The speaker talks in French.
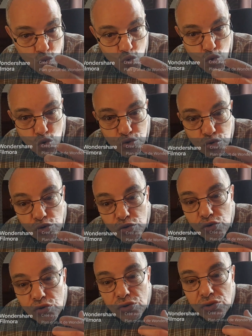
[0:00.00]

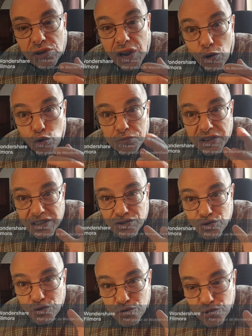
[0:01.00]
Outre la remise
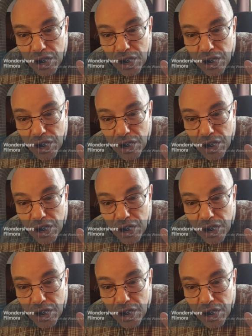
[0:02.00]
de ce